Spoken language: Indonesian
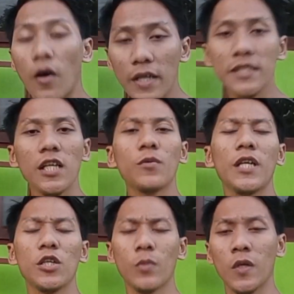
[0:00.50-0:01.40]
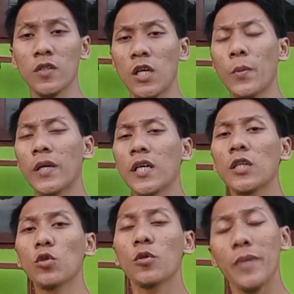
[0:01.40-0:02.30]
Oke assalamualaikum warahmatullahi
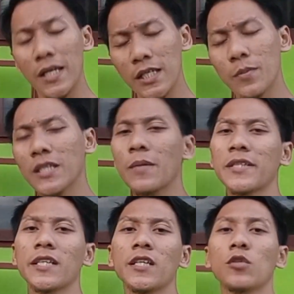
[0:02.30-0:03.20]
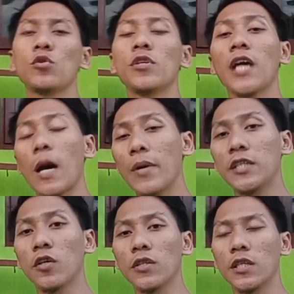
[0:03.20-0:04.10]
wabarakatuh Kembali lagi bersama saya Teguh di
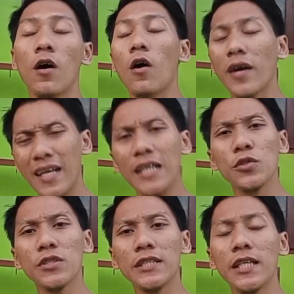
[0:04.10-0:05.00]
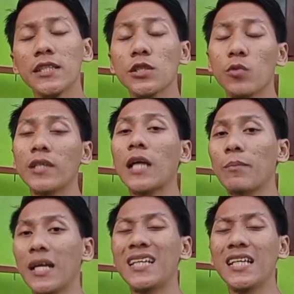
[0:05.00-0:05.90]
apa aja konten Oke langsung saja sesuai
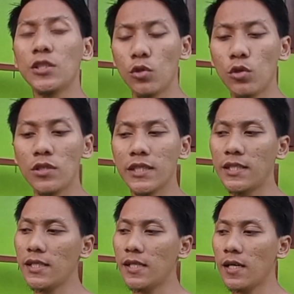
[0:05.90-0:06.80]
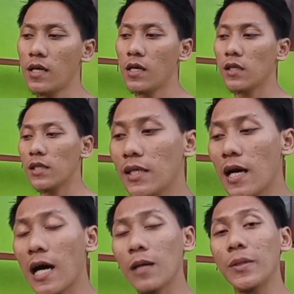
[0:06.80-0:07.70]
thumbnail dan judul Jadi
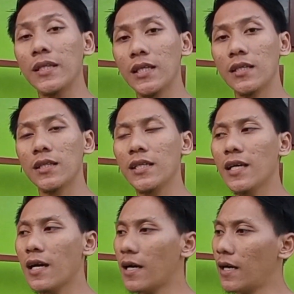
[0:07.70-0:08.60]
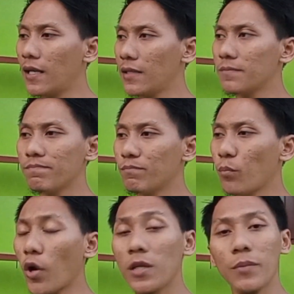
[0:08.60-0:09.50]
tiga hal penting Tiga hal
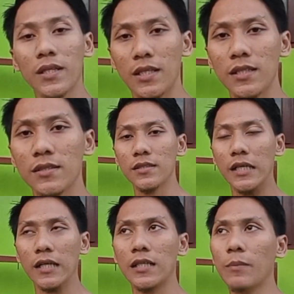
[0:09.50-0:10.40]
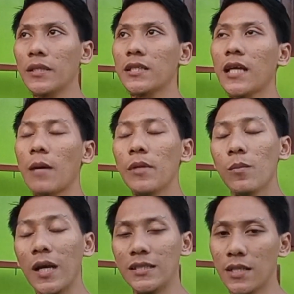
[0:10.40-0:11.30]
poin penting Yang dapat kita
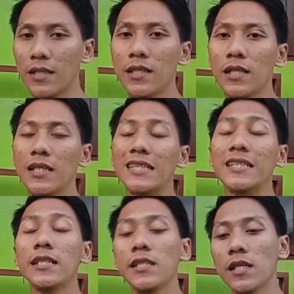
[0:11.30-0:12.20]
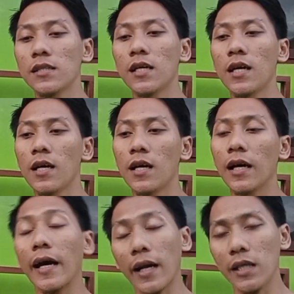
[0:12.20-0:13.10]
ambil pelajaran dari kejadian
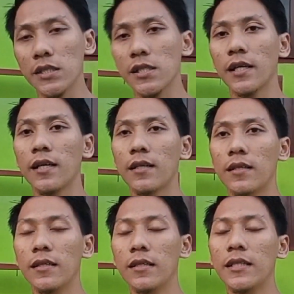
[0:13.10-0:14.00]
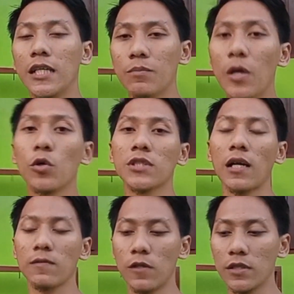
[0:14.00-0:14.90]
Crashnya dan
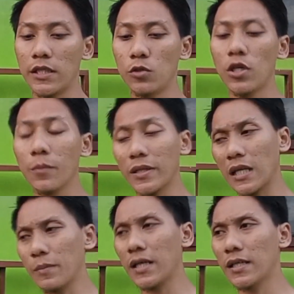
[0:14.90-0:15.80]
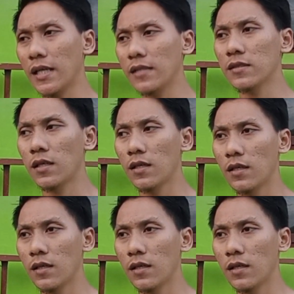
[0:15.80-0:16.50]
bagus Alvlog Yaitu yang pertama adalah